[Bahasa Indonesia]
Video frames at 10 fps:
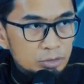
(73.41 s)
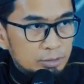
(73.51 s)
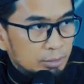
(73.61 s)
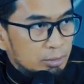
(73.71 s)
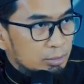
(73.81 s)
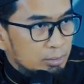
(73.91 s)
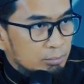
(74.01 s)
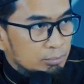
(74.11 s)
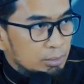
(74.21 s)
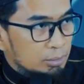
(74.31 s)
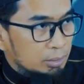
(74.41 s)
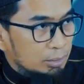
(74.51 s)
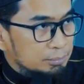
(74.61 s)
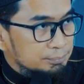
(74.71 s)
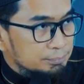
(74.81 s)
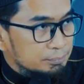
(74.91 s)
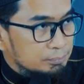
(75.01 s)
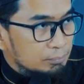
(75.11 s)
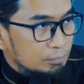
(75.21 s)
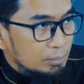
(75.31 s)
jika kita meminta
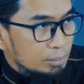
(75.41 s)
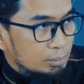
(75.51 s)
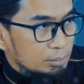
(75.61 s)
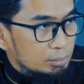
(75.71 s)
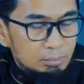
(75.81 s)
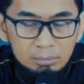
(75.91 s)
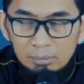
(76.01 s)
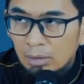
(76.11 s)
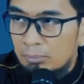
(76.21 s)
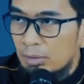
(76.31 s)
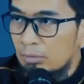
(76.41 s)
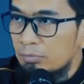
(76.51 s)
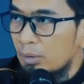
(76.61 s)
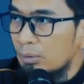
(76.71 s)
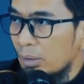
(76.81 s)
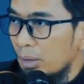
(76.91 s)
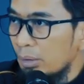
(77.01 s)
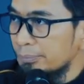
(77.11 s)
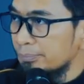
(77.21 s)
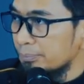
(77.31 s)
dalam
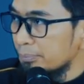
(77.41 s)
Al-Fatihah